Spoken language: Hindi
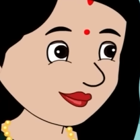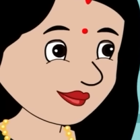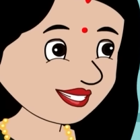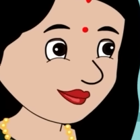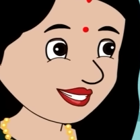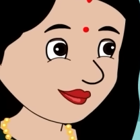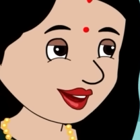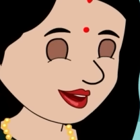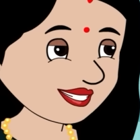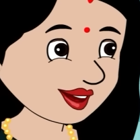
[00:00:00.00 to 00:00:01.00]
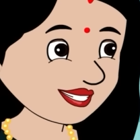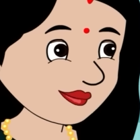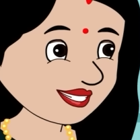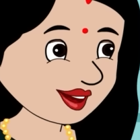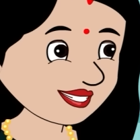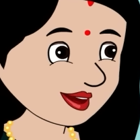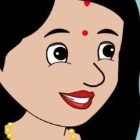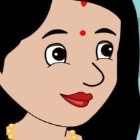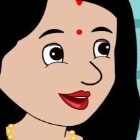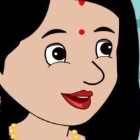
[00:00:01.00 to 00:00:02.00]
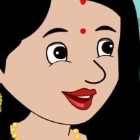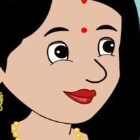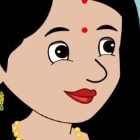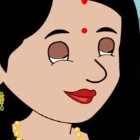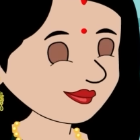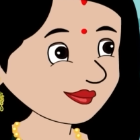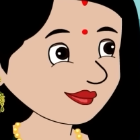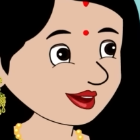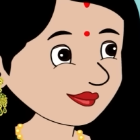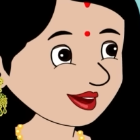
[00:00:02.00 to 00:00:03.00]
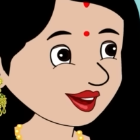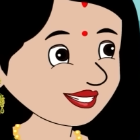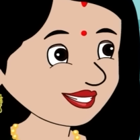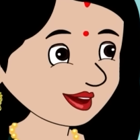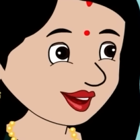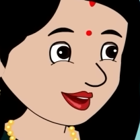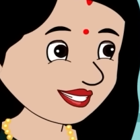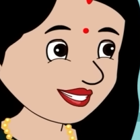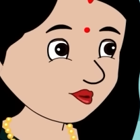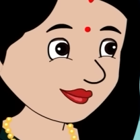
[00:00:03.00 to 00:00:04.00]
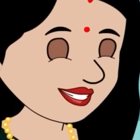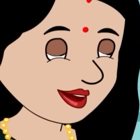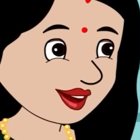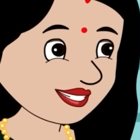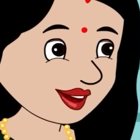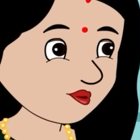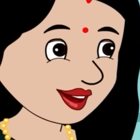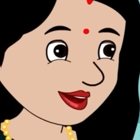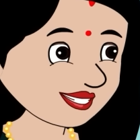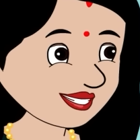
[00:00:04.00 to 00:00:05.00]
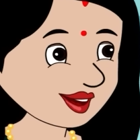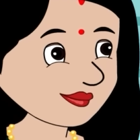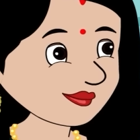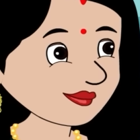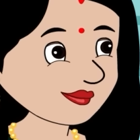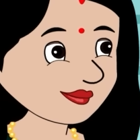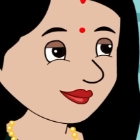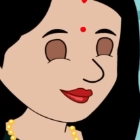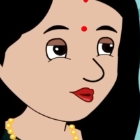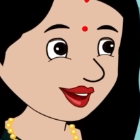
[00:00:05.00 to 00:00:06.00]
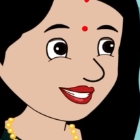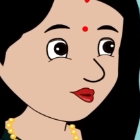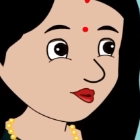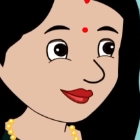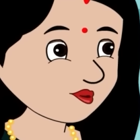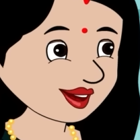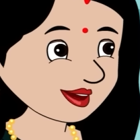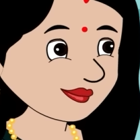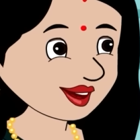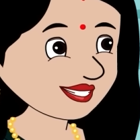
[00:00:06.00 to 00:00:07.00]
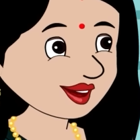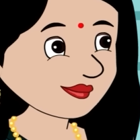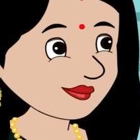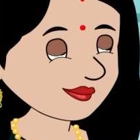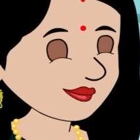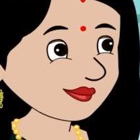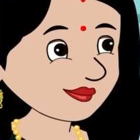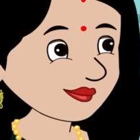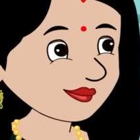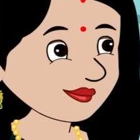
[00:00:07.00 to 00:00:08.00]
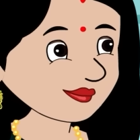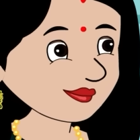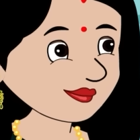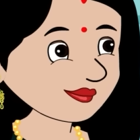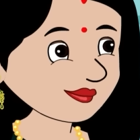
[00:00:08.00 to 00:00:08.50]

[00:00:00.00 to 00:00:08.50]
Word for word: इसलिए मैंने सबकी एक ही रोटी बनाई है अंदर किचन में बस एक रोटी बची है जो कि मेरी है ठीक किया ना मैंने पापा जी सत्या